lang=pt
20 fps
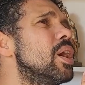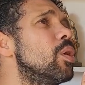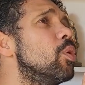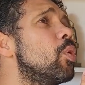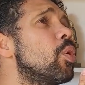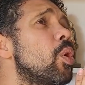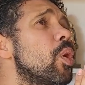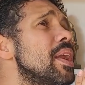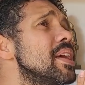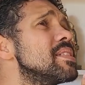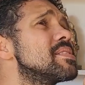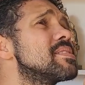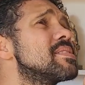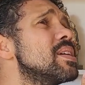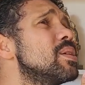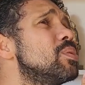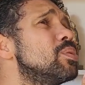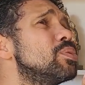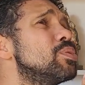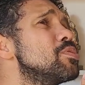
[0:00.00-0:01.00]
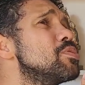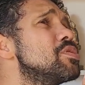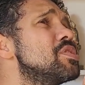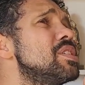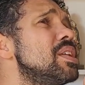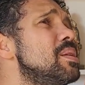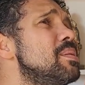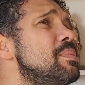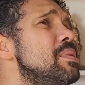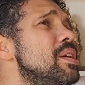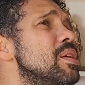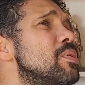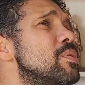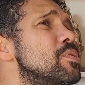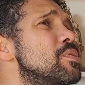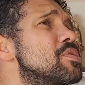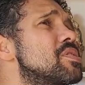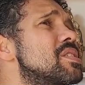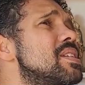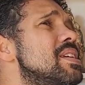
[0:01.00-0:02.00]
o coração dos
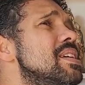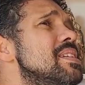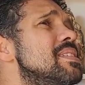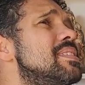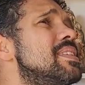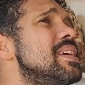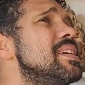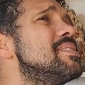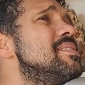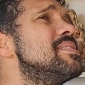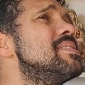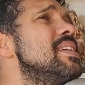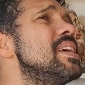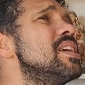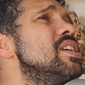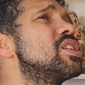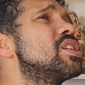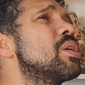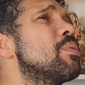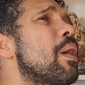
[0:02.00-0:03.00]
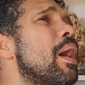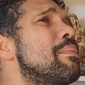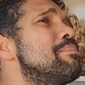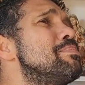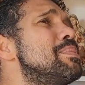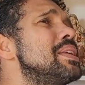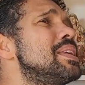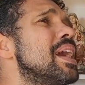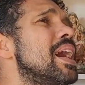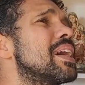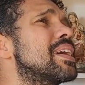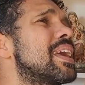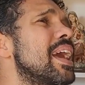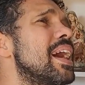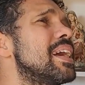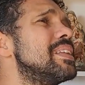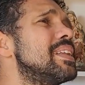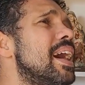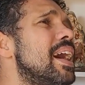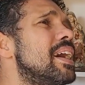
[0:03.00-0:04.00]
inimigos que desejam a minha
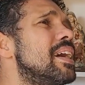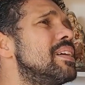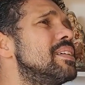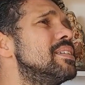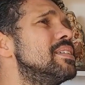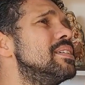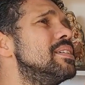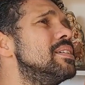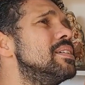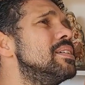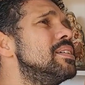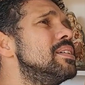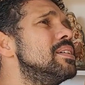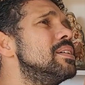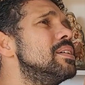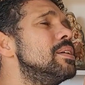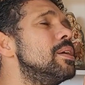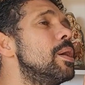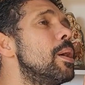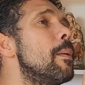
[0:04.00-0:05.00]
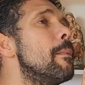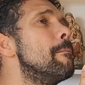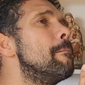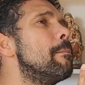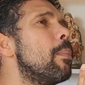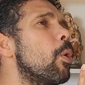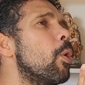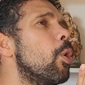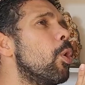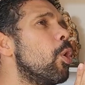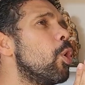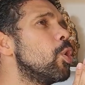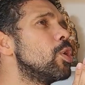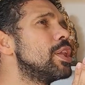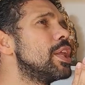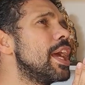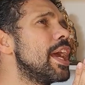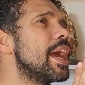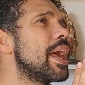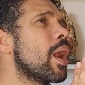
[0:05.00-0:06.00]
queda.
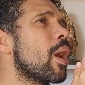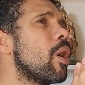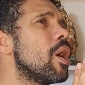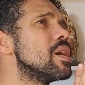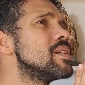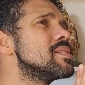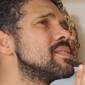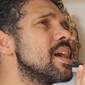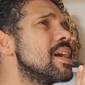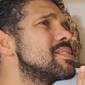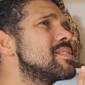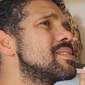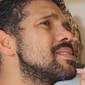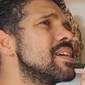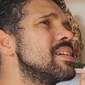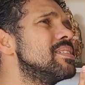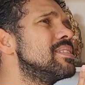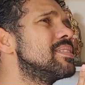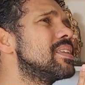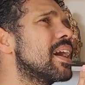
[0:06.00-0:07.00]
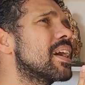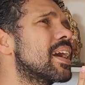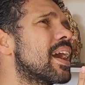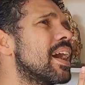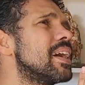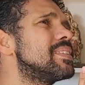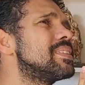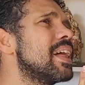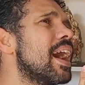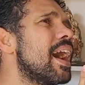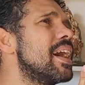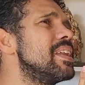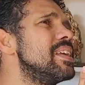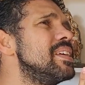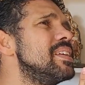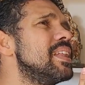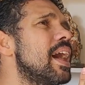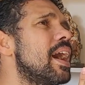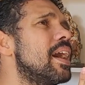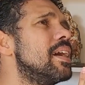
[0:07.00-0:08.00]
Poderosa Santa
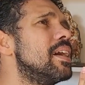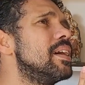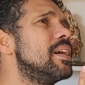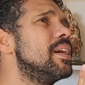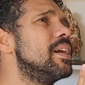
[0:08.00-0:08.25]
Catarina,